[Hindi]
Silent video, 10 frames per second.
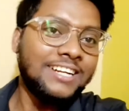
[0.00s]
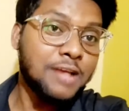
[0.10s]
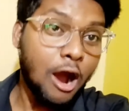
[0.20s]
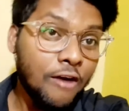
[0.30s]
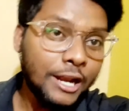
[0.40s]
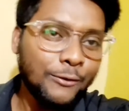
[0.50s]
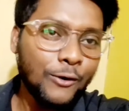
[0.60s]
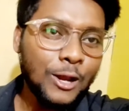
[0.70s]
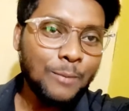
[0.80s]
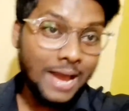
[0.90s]
how are you
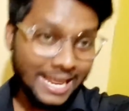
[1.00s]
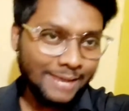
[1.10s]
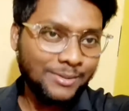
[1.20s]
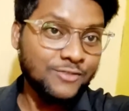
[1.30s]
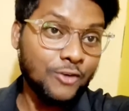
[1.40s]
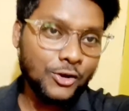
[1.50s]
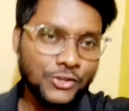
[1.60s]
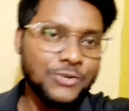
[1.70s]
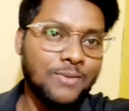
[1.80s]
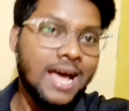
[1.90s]
all? My name is Fakhru
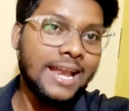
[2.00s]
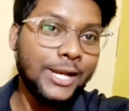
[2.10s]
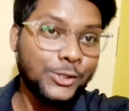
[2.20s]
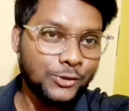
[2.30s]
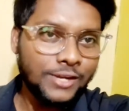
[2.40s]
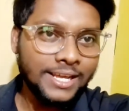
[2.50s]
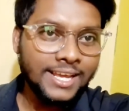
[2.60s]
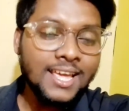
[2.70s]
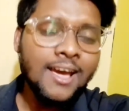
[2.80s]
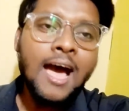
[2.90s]
Zaman and
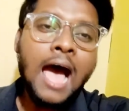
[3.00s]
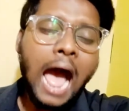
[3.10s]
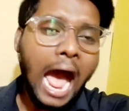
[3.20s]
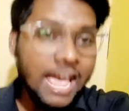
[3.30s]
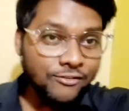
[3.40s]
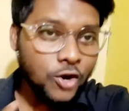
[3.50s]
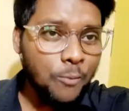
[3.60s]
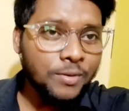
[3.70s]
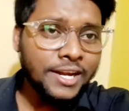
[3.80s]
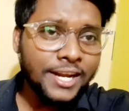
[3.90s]
today I have
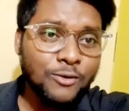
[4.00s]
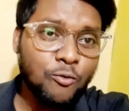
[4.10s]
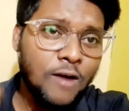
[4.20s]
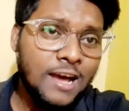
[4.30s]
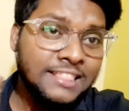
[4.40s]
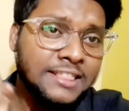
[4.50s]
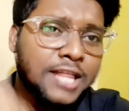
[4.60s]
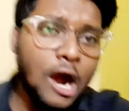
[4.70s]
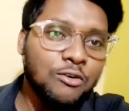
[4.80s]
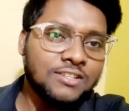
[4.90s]
completed
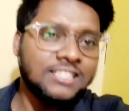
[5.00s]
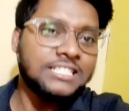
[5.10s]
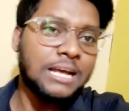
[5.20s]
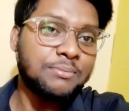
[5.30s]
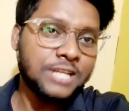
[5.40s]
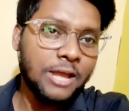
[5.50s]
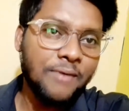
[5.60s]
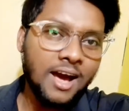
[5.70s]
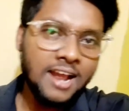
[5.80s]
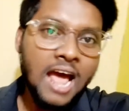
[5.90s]
1000
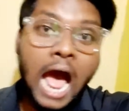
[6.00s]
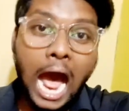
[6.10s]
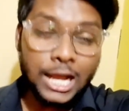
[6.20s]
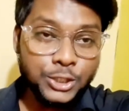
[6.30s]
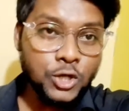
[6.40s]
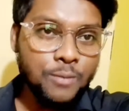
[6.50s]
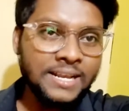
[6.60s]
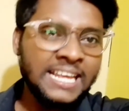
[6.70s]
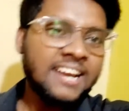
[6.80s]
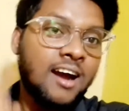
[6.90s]
सब्सक्राइबर आज जो है
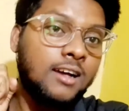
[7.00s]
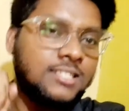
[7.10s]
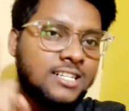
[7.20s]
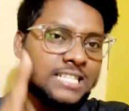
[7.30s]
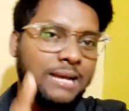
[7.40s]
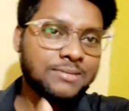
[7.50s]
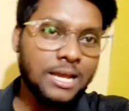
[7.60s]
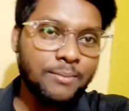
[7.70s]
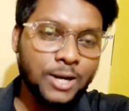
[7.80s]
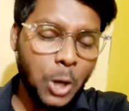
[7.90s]
मैंने एक हज़ार
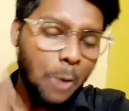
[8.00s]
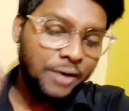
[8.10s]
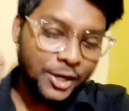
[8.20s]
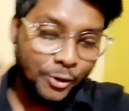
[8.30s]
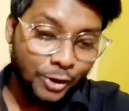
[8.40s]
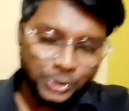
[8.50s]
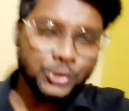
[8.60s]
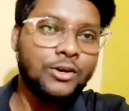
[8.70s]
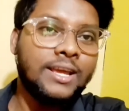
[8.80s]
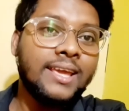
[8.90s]
सब्सक्राइबर कंप्लीट कर
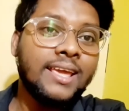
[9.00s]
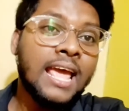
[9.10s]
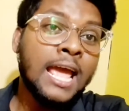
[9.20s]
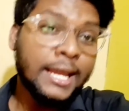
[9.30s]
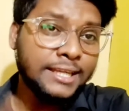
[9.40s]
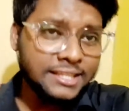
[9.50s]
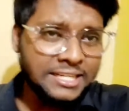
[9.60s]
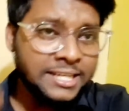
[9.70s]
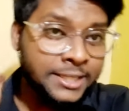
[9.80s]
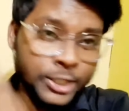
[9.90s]
चुके हैं
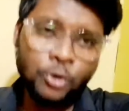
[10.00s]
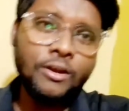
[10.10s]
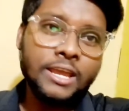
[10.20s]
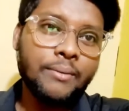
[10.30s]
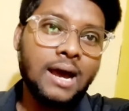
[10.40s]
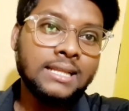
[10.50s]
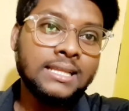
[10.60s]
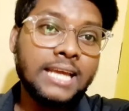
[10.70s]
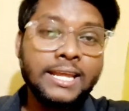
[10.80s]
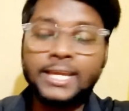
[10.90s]
इतने दिनों के
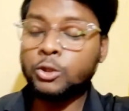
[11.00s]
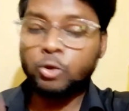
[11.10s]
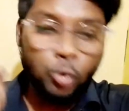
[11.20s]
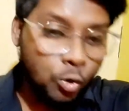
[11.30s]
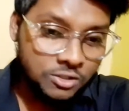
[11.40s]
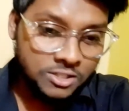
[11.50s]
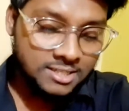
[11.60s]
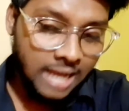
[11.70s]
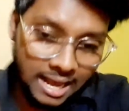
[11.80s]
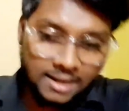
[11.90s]
बाद यानी कि दो
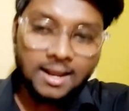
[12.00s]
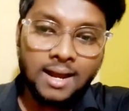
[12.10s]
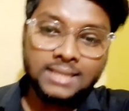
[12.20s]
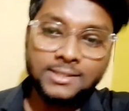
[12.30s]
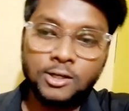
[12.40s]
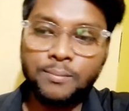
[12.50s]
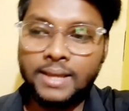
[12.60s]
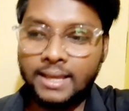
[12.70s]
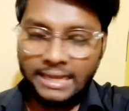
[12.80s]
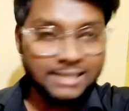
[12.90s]
साल लगातार
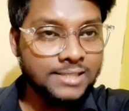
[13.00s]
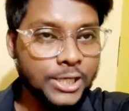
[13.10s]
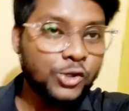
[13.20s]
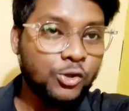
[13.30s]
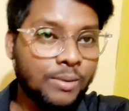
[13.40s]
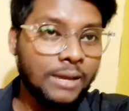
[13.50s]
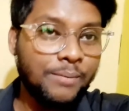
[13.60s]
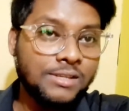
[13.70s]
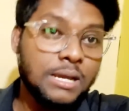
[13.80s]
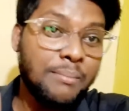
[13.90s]
मैं इस यूट्यूब के
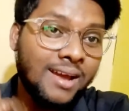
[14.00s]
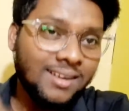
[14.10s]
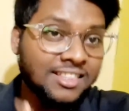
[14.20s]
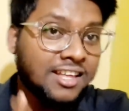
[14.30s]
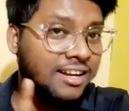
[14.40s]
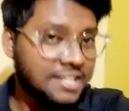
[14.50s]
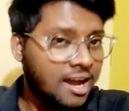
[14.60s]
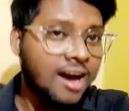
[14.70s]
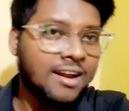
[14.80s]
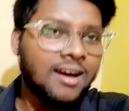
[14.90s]
पीछे मेहनत करते
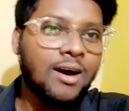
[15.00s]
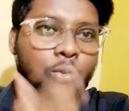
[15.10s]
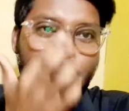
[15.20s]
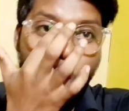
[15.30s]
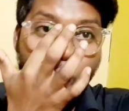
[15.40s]
आ रहा हूँ